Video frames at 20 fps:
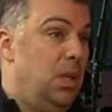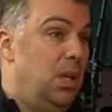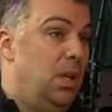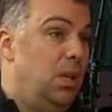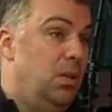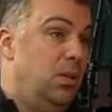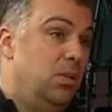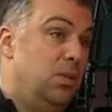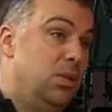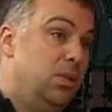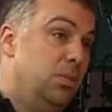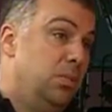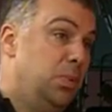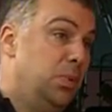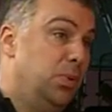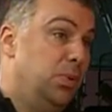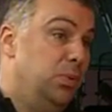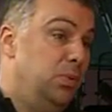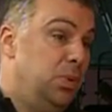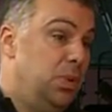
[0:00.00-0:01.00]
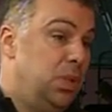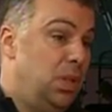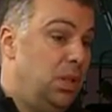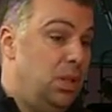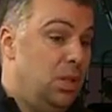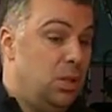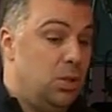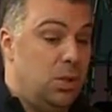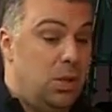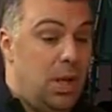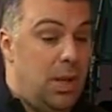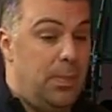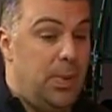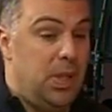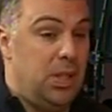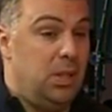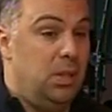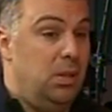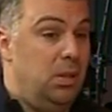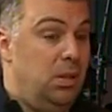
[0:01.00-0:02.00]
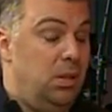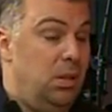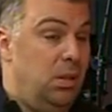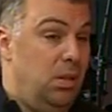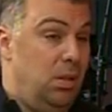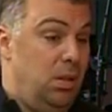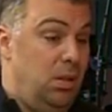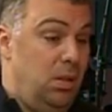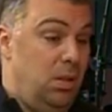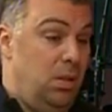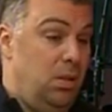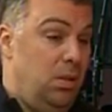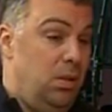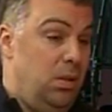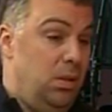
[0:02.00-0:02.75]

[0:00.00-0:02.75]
Alors ça, pour nous, c'est déjà la personne qui a